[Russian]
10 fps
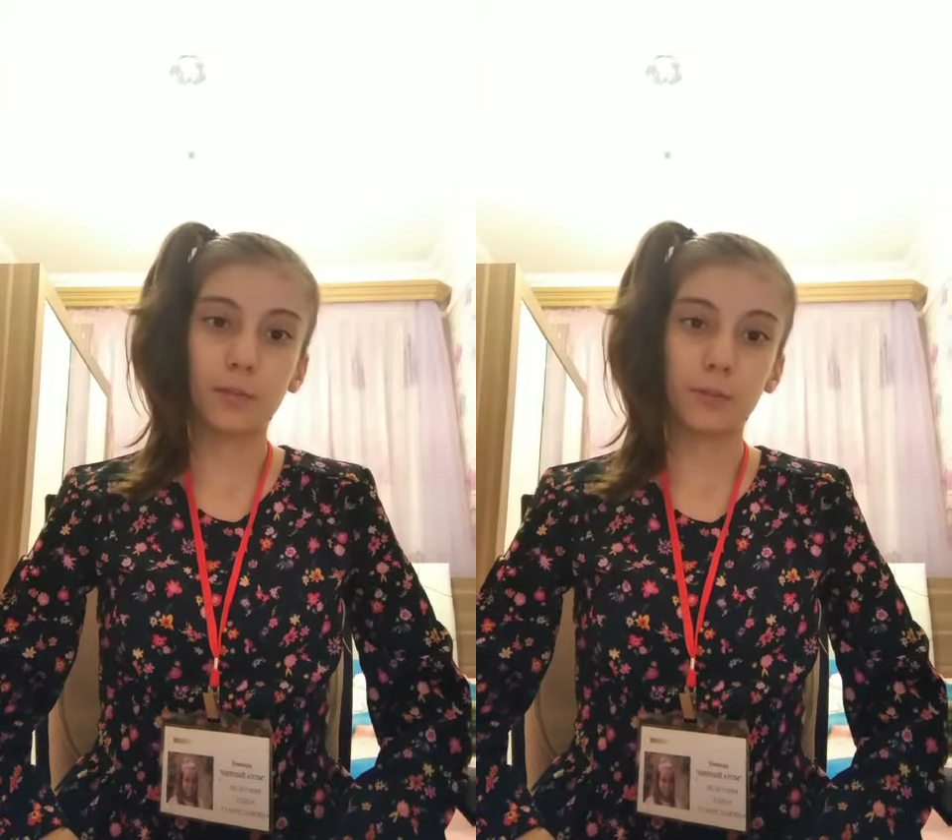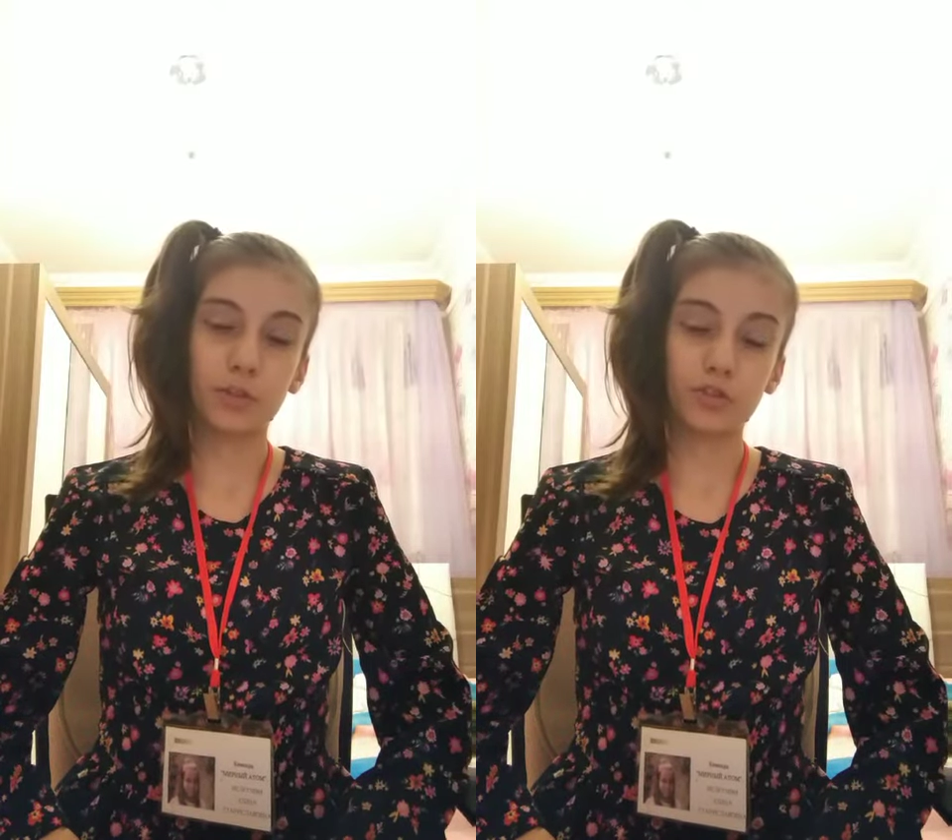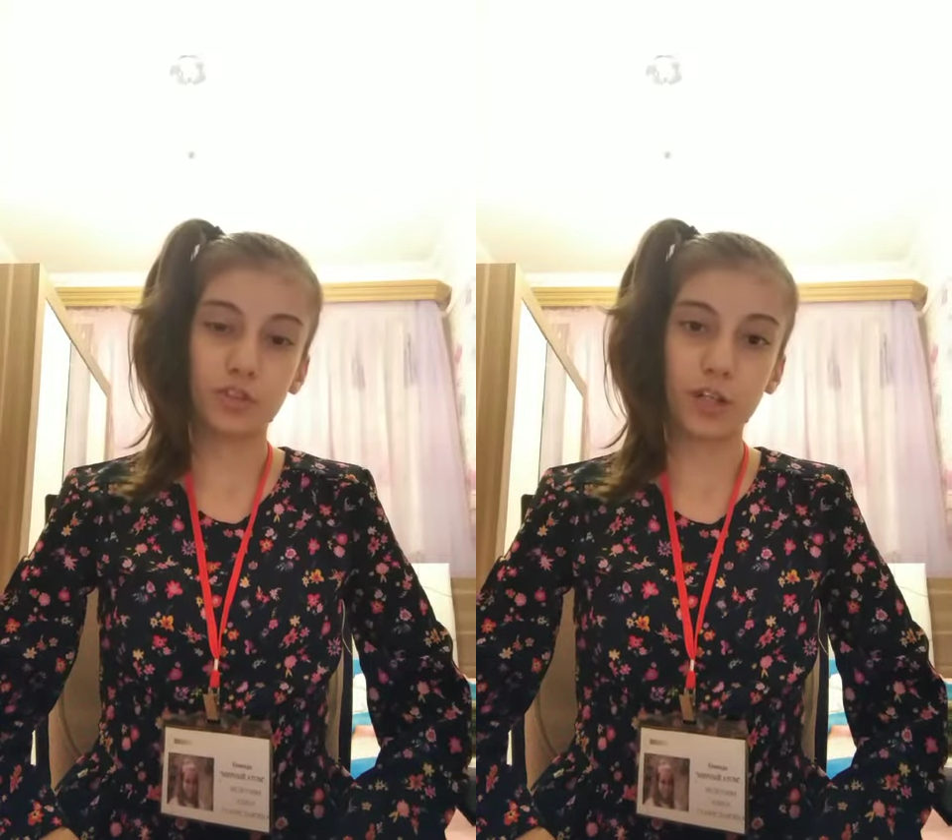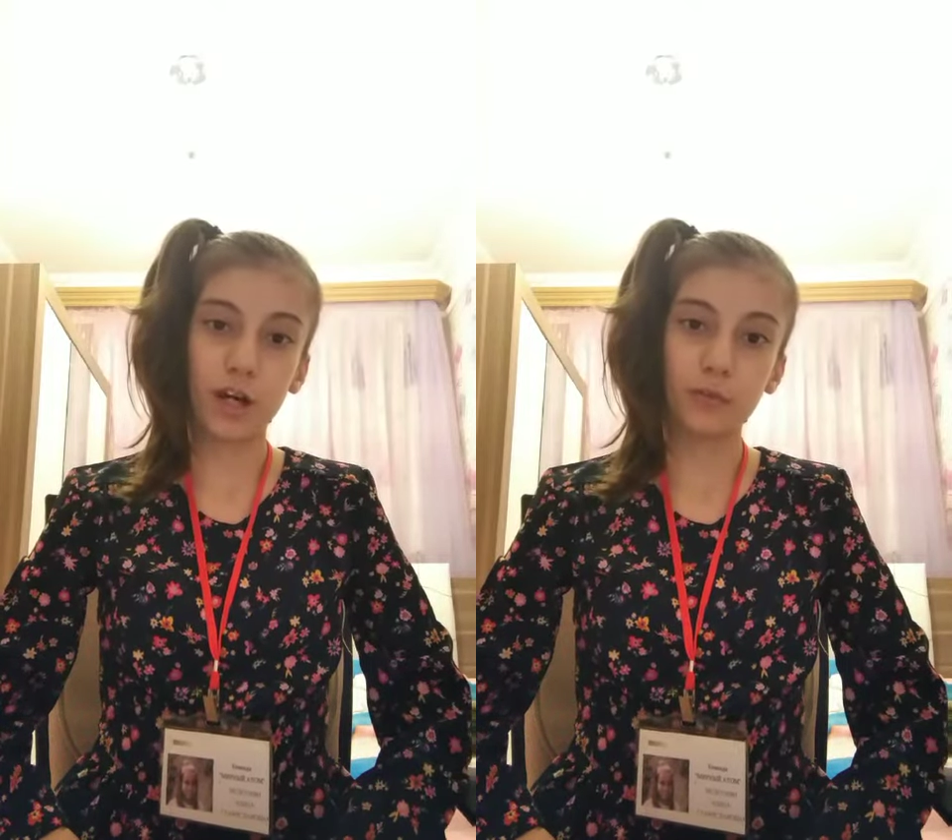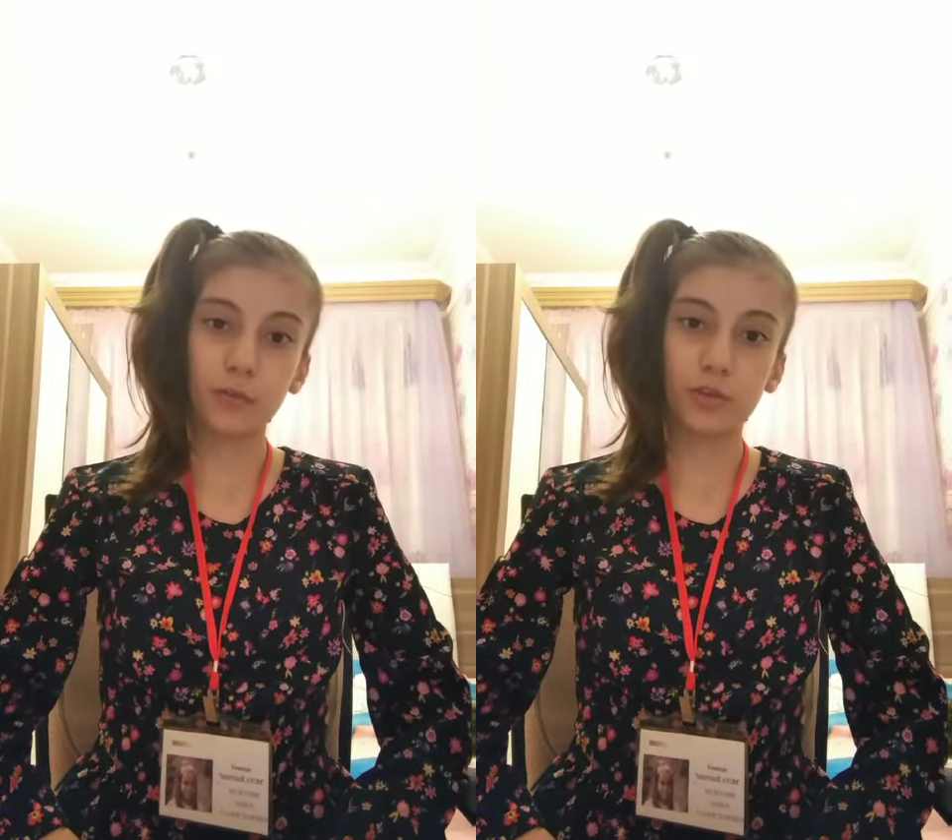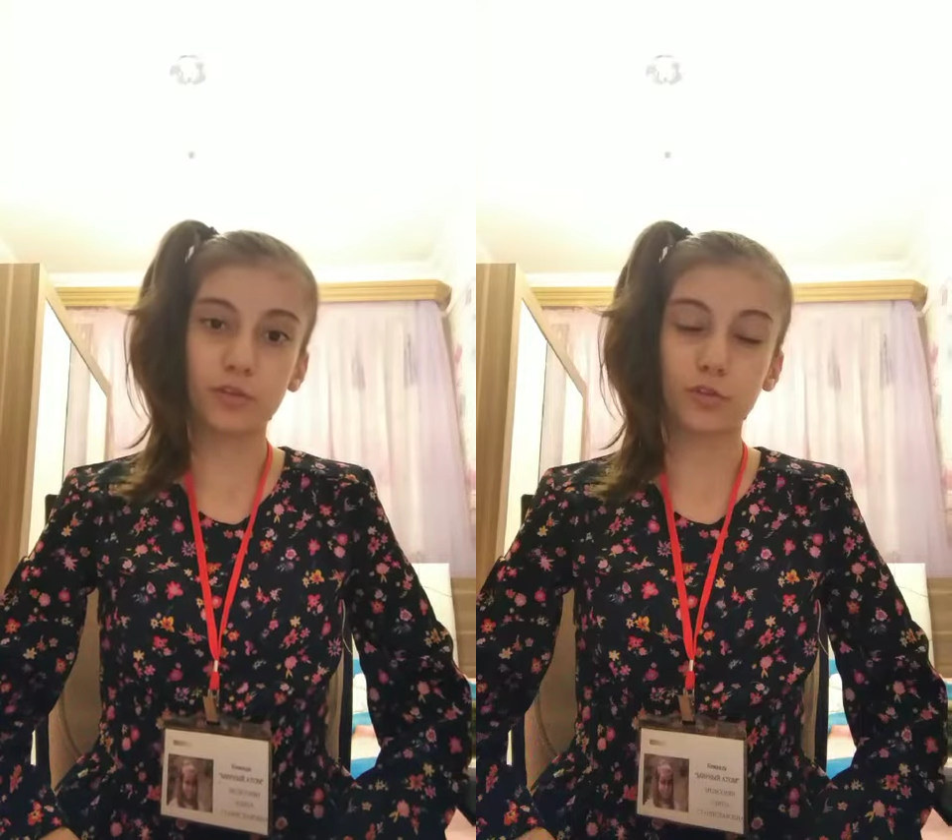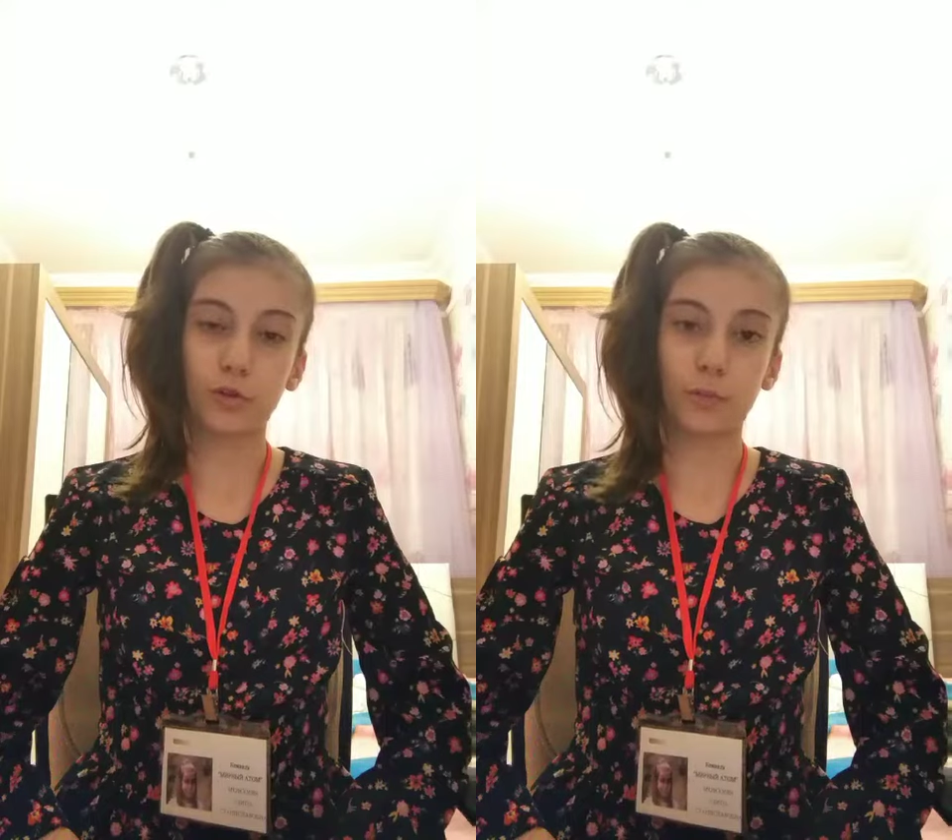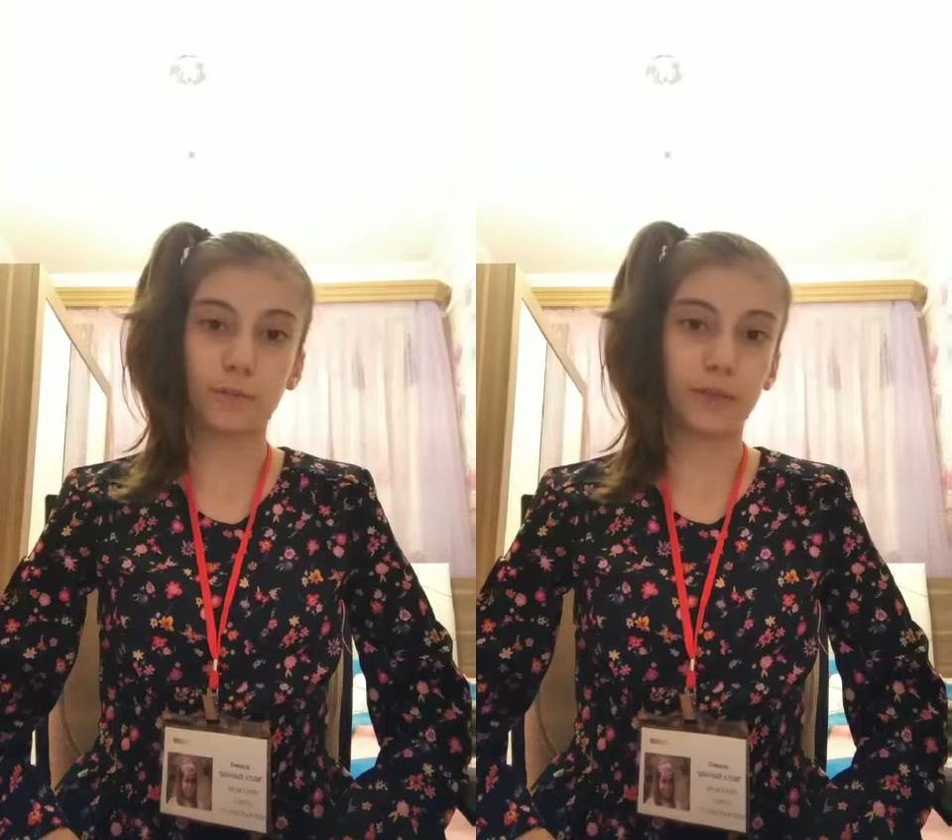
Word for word: Меж явью и сном